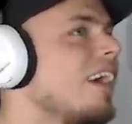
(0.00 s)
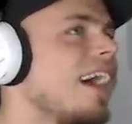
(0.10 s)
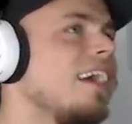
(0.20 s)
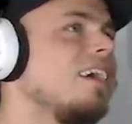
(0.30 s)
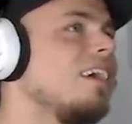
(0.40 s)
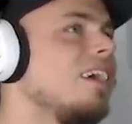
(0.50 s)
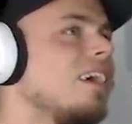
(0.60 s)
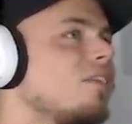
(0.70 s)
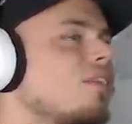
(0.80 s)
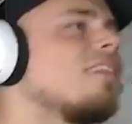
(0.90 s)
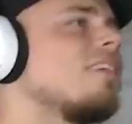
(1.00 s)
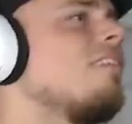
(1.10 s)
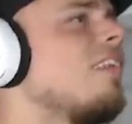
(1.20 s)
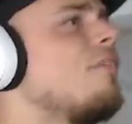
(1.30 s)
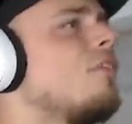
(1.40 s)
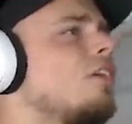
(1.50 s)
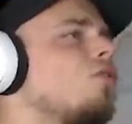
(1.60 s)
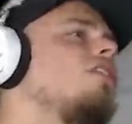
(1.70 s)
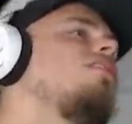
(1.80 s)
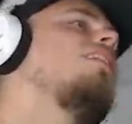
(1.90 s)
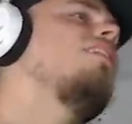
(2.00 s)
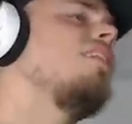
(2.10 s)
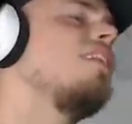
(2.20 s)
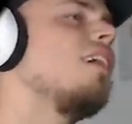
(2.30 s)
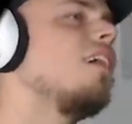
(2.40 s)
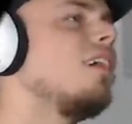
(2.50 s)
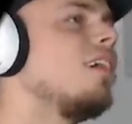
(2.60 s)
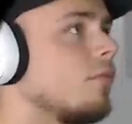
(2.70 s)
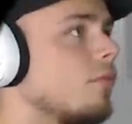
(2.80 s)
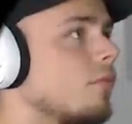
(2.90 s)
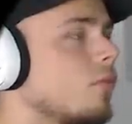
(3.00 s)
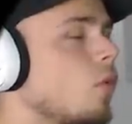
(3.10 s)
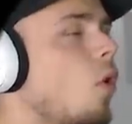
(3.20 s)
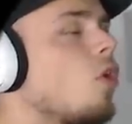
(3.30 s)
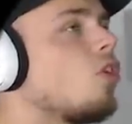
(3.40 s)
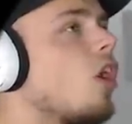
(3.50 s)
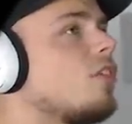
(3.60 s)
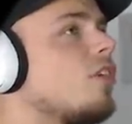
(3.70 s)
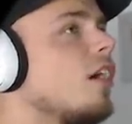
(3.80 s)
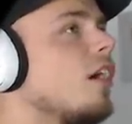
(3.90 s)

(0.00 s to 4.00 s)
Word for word: Ey, ich will das ganze Level nicht resetten. Oh Gott.